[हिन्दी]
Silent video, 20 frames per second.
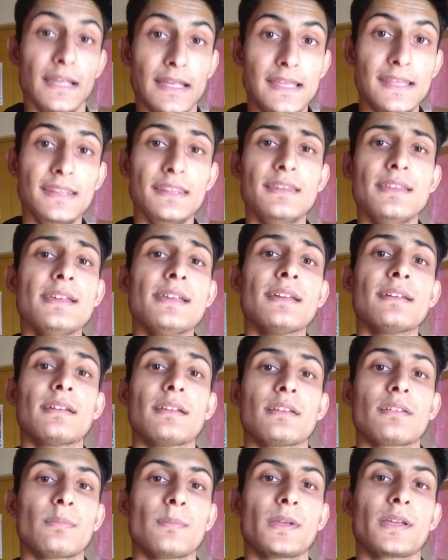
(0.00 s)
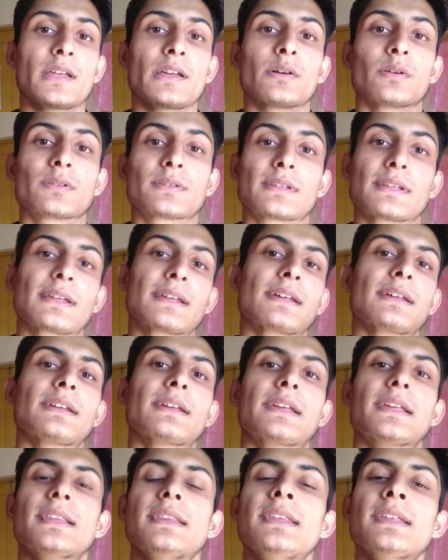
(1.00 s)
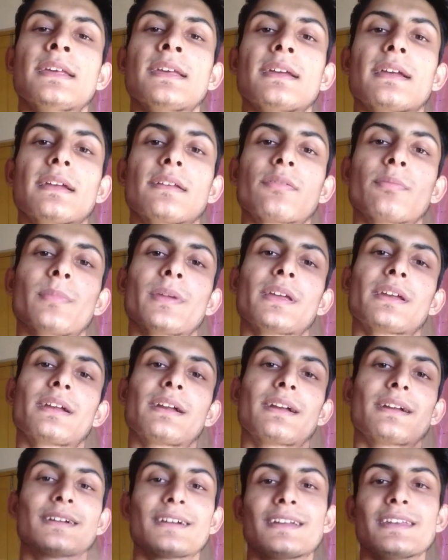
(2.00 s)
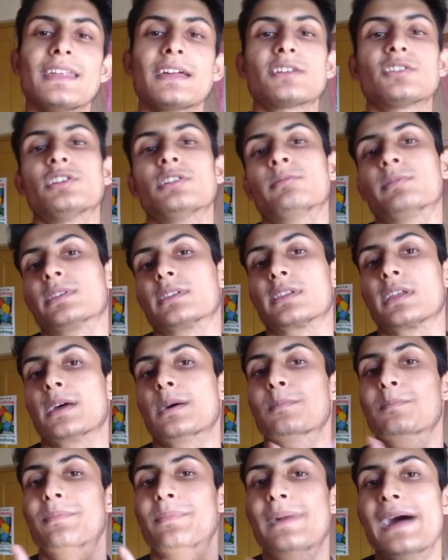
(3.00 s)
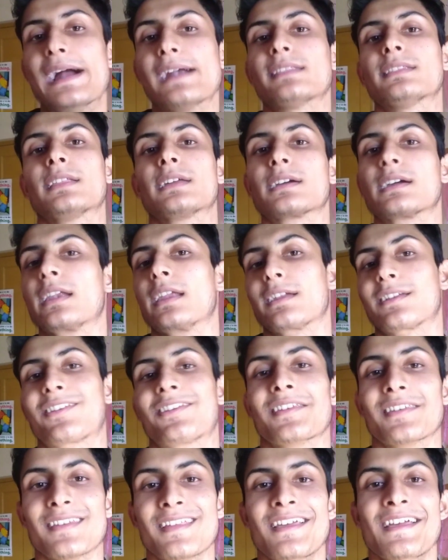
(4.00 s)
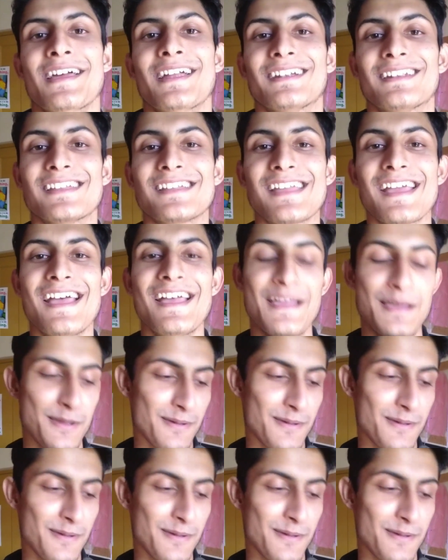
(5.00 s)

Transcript: हिंदी के केस में क्या होता है हिंदी के केस में कनेक्शन बनता है बैठता है कनेक्शन ठीक है